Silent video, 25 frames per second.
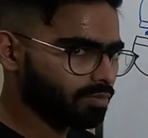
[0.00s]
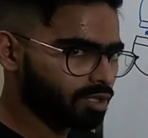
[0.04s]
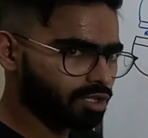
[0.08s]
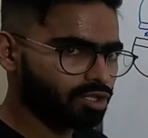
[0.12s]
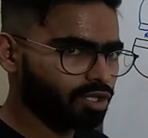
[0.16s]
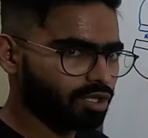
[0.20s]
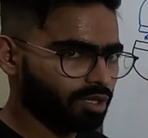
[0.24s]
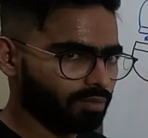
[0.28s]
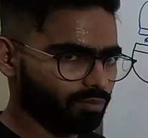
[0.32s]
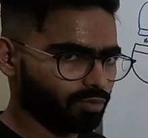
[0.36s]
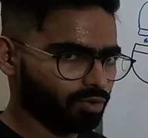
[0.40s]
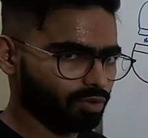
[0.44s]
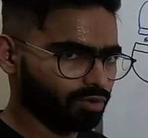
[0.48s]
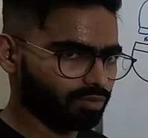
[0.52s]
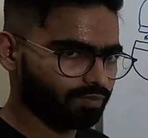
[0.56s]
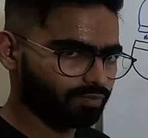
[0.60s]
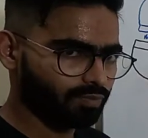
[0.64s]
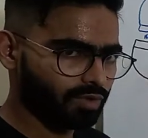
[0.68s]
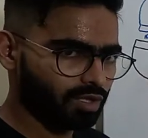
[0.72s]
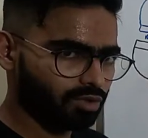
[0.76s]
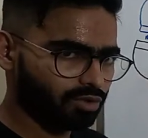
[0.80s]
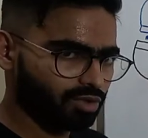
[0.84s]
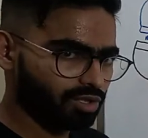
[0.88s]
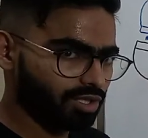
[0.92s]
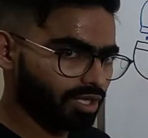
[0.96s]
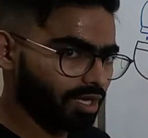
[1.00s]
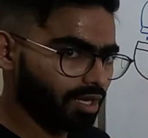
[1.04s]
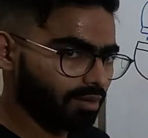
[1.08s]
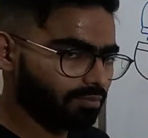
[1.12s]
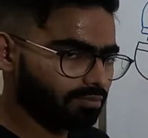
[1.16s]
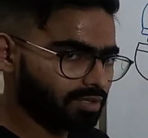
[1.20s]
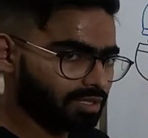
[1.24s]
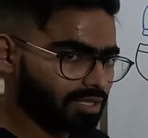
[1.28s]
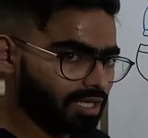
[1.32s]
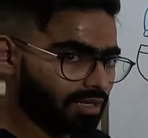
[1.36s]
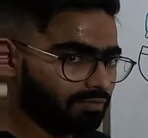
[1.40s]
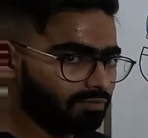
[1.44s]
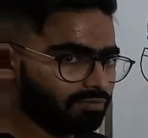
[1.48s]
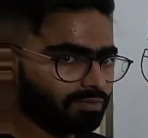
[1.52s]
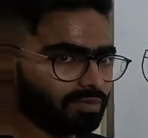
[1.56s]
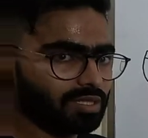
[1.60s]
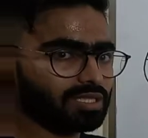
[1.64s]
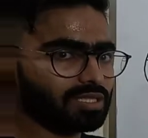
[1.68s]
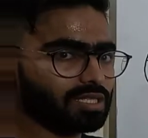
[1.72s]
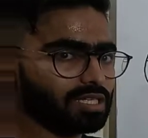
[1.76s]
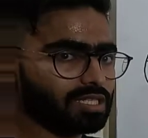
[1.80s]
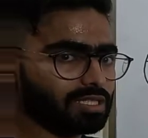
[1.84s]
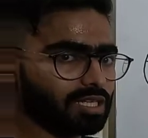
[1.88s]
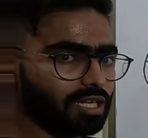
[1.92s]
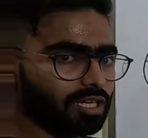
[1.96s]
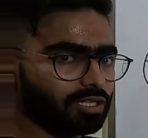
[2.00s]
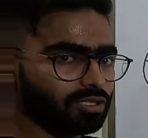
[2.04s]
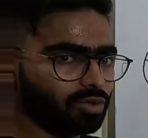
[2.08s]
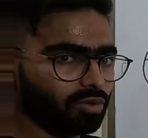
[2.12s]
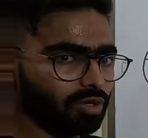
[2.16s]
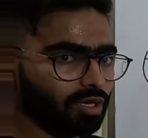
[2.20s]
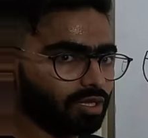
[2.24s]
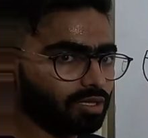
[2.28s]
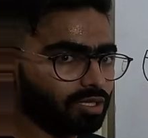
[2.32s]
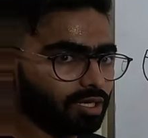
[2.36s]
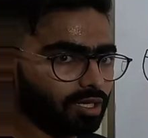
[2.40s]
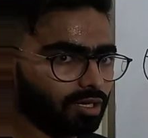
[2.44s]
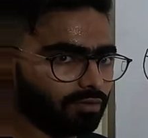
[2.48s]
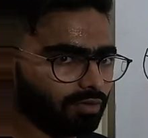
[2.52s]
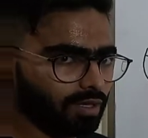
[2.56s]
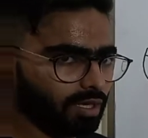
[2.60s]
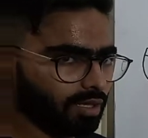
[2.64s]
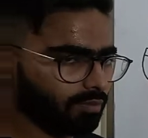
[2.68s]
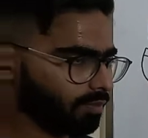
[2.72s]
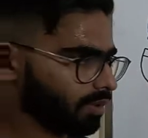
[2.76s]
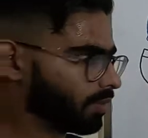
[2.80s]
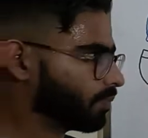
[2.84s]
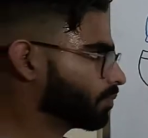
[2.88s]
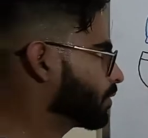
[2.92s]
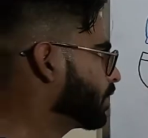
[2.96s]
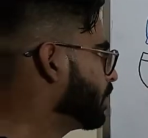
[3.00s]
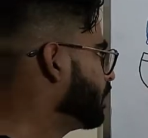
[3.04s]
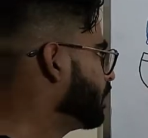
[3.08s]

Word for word: मीजोडम को सो so, ये हम सब डिस्कस कर चुके हैं थर्ड वीक में